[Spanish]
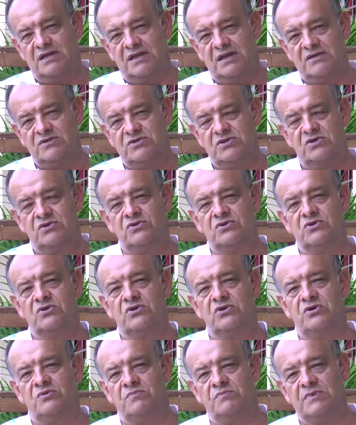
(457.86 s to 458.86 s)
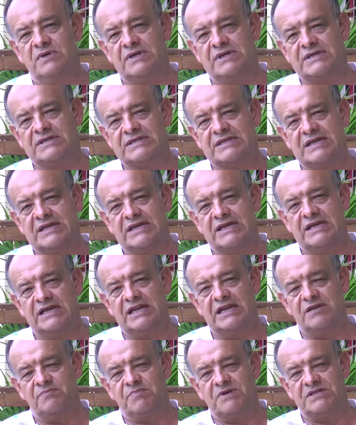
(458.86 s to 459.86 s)
de Televisión no esté
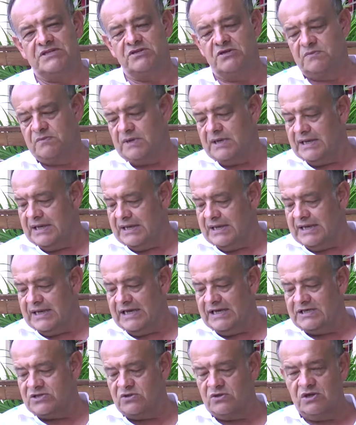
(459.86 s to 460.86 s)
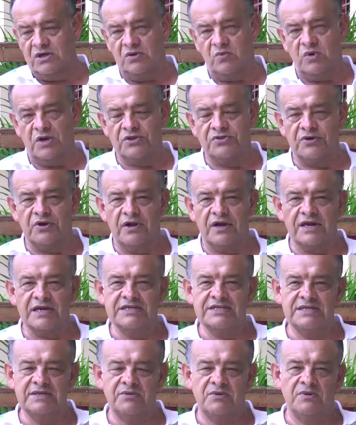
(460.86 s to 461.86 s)
la expansión. Eso en cuanto al
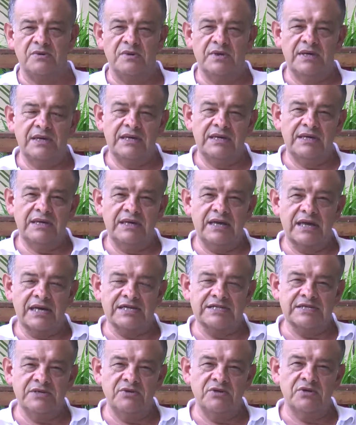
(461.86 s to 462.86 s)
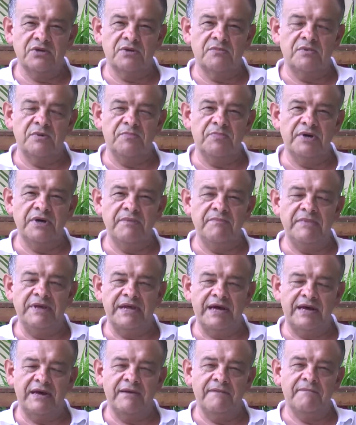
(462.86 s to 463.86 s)
recibo. Y el recibo, como pueden
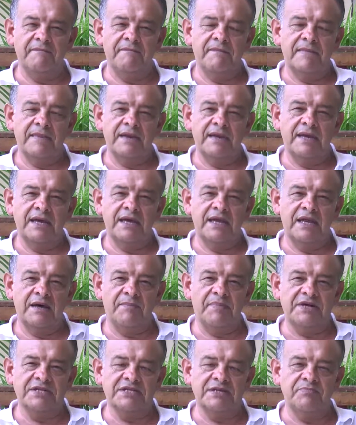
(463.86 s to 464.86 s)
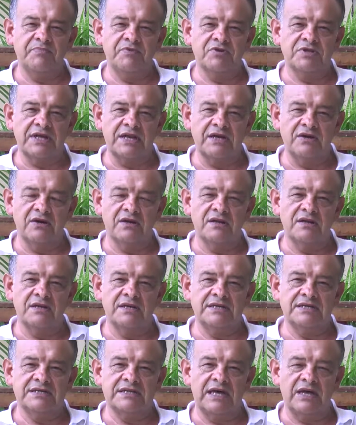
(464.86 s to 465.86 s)
mirar, en la parte posterior
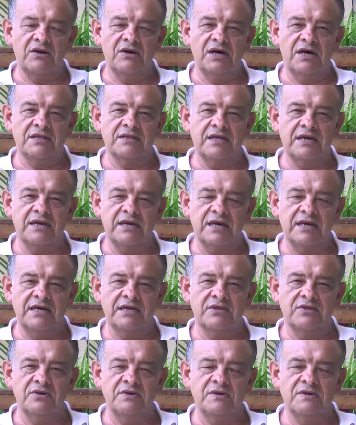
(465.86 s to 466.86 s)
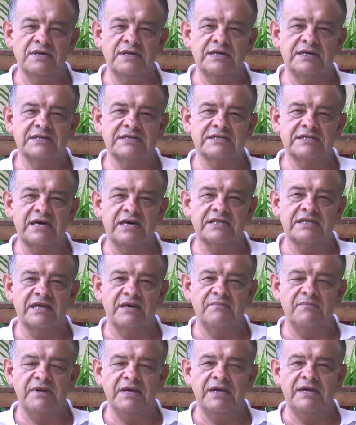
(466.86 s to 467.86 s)
está lo de data crédito, está
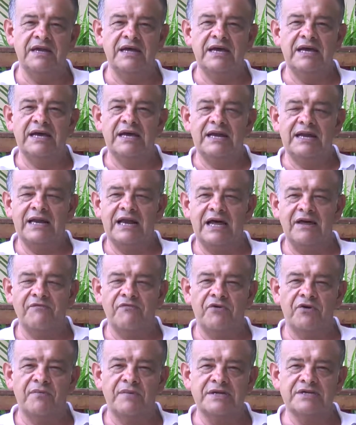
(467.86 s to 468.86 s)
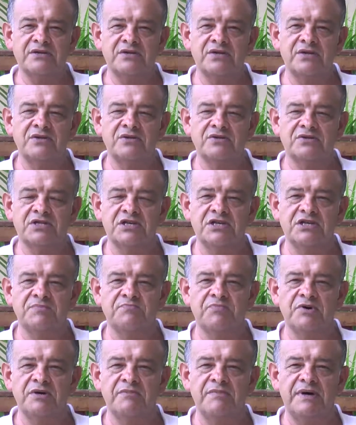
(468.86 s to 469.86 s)
también la información donde ustedes
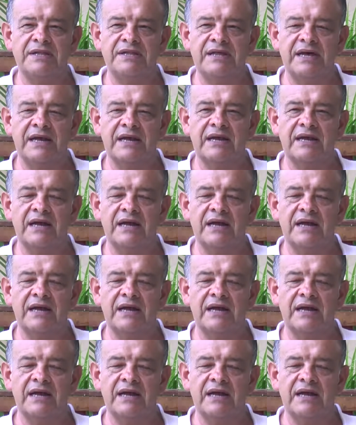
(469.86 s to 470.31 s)
pueden mandar